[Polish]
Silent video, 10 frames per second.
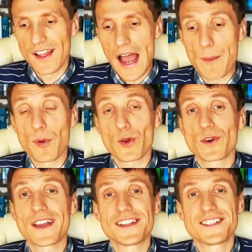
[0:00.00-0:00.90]

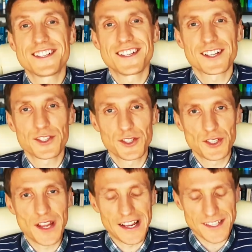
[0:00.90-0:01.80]
apologeci
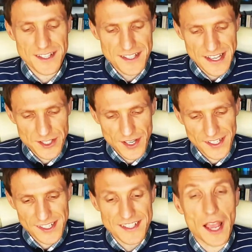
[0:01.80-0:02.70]
chrześcijańscy
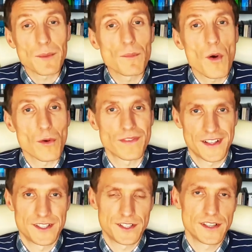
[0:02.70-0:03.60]
zaczęli
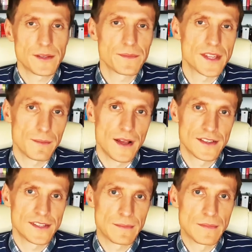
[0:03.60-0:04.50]
zajmować się tym
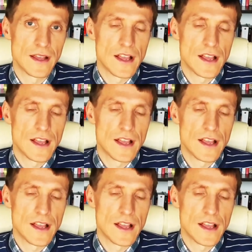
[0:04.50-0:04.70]
tematem.